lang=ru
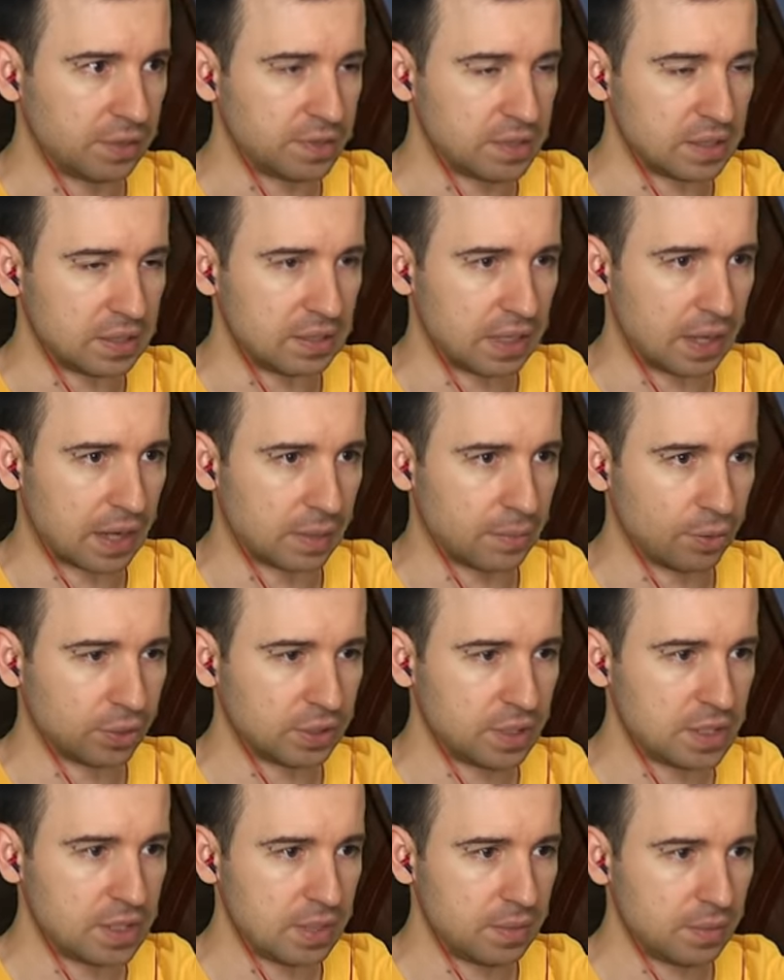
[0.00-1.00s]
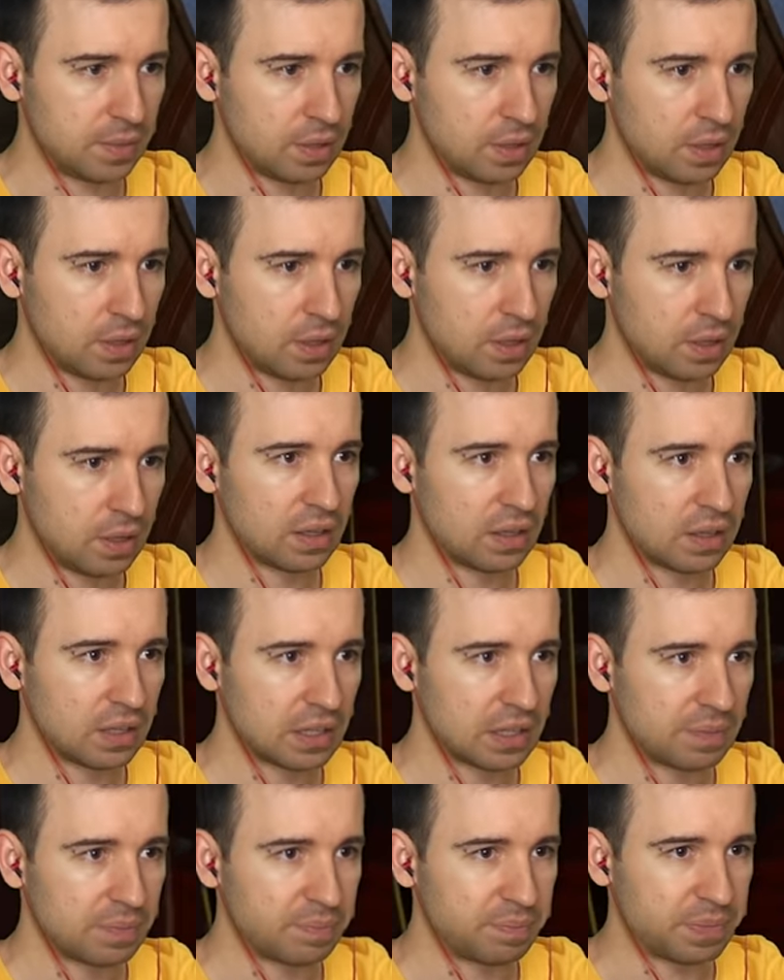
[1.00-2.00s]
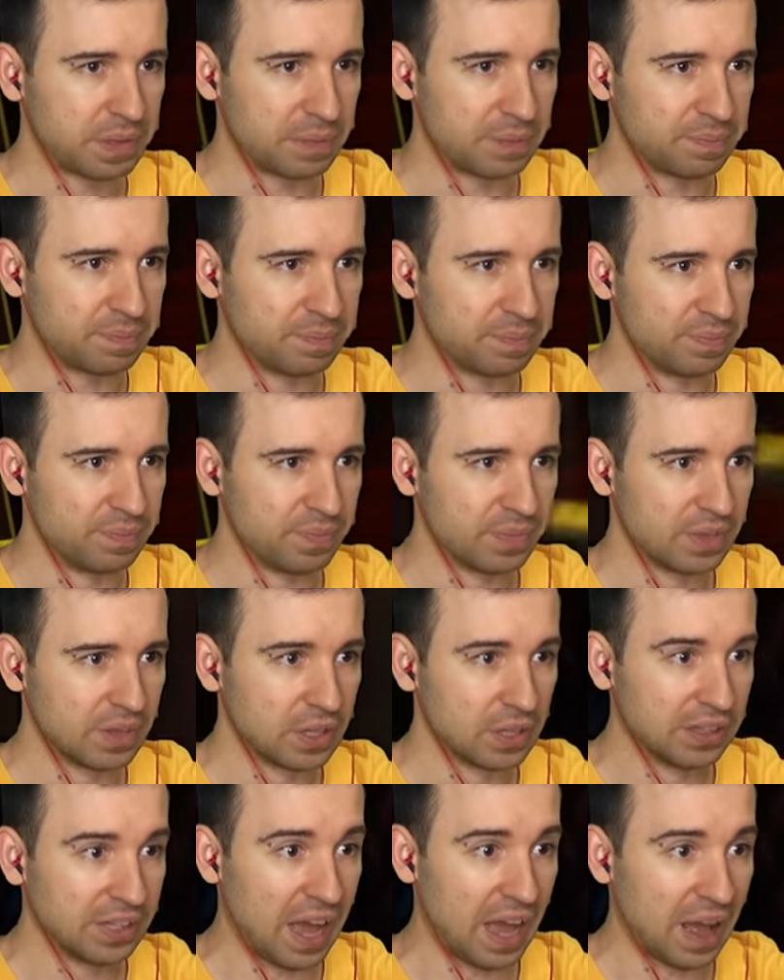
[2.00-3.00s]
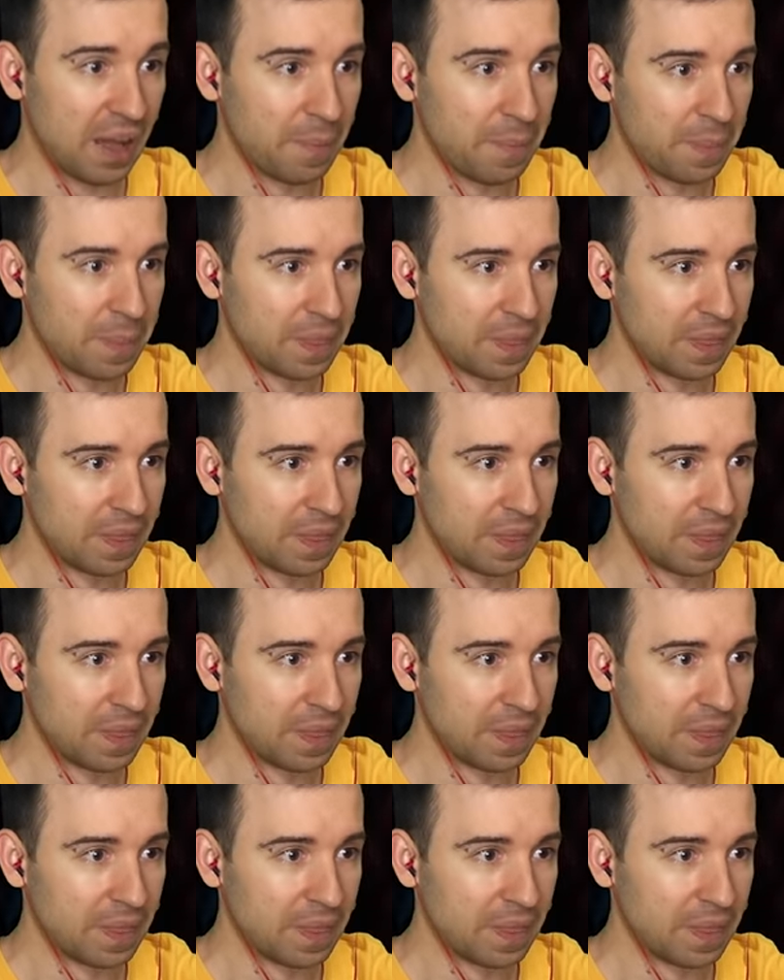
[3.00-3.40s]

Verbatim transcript: Это всегда работает с ним. Прям... Да!